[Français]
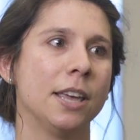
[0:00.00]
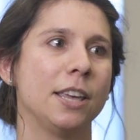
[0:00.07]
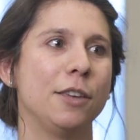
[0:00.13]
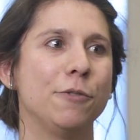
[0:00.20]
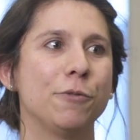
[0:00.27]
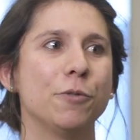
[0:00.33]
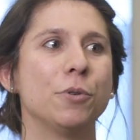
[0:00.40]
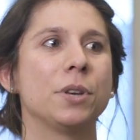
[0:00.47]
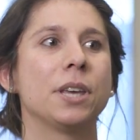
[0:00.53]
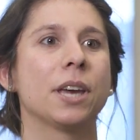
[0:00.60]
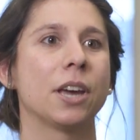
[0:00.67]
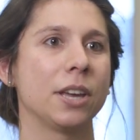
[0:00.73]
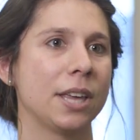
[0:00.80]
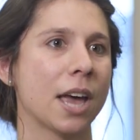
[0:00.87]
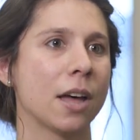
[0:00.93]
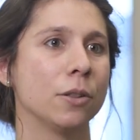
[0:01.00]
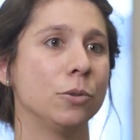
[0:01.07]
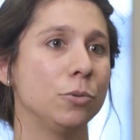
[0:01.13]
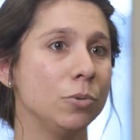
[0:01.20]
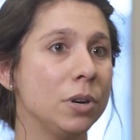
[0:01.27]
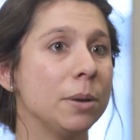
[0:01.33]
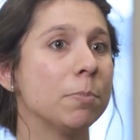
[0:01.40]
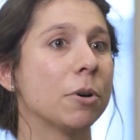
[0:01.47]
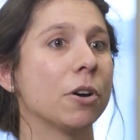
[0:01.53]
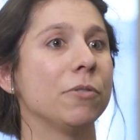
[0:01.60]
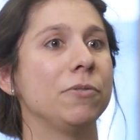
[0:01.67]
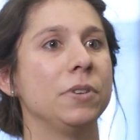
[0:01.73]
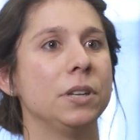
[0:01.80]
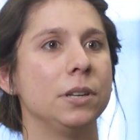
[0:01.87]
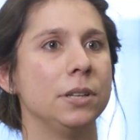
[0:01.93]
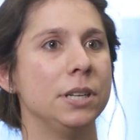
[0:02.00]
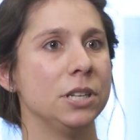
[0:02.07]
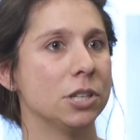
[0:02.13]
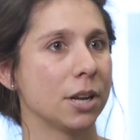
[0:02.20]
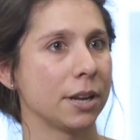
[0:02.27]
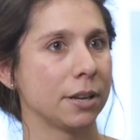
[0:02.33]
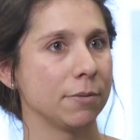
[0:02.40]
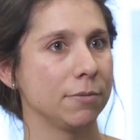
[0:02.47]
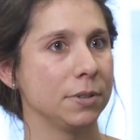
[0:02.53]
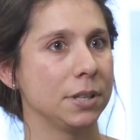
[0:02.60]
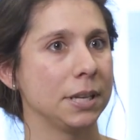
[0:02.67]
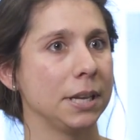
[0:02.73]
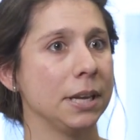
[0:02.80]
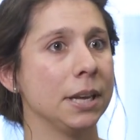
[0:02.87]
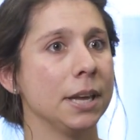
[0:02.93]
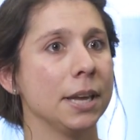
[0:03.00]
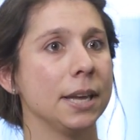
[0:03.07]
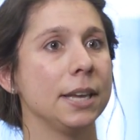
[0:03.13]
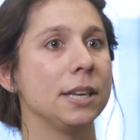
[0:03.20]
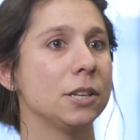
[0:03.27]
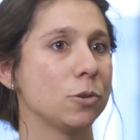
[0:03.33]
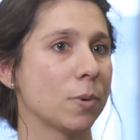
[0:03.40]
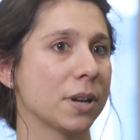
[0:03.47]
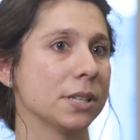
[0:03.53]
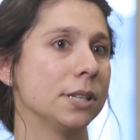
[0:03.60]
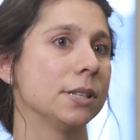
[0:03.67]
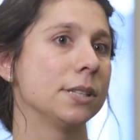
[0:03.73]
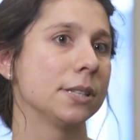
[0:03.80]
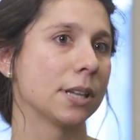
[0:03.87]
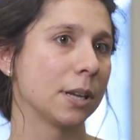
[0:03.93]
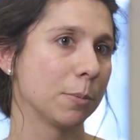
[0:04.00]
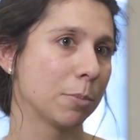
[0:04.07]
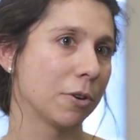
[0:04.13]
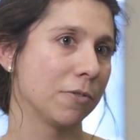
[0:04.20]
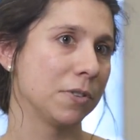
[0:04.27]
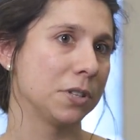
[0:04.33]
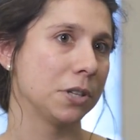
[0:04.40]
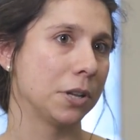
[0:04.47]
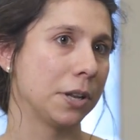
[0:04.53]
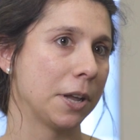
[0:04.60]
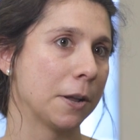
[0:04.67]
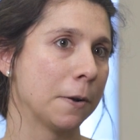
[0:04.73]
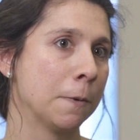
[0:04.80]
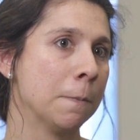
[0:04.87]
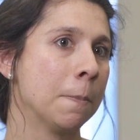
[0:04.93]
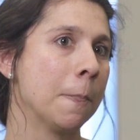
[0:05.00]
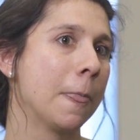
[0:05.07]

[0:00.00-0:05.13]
Il faut qu'ils regardent tous les profils des gens invités et qu'ils choisissent cinq professionnels.